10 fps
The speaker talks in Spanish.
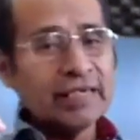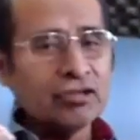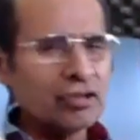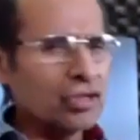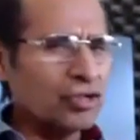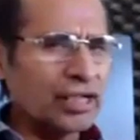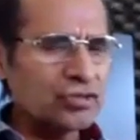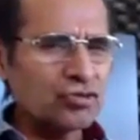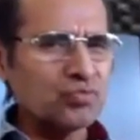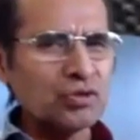yo creo que
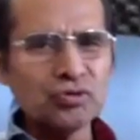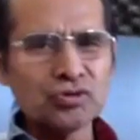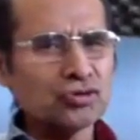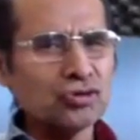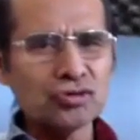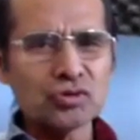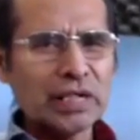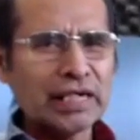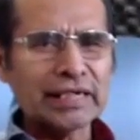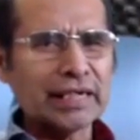estos minutos no nos
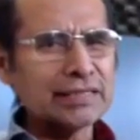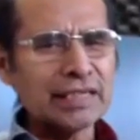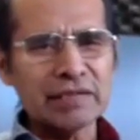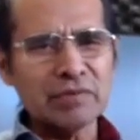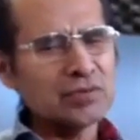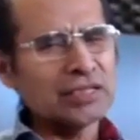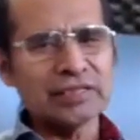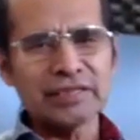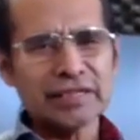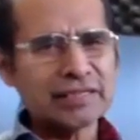van a alcanzar y vamos a
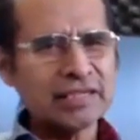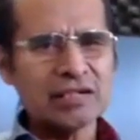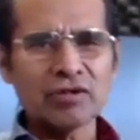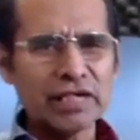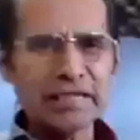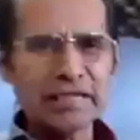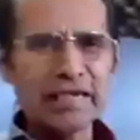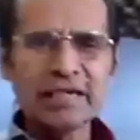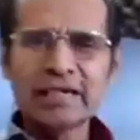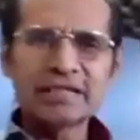tener que hacer con ella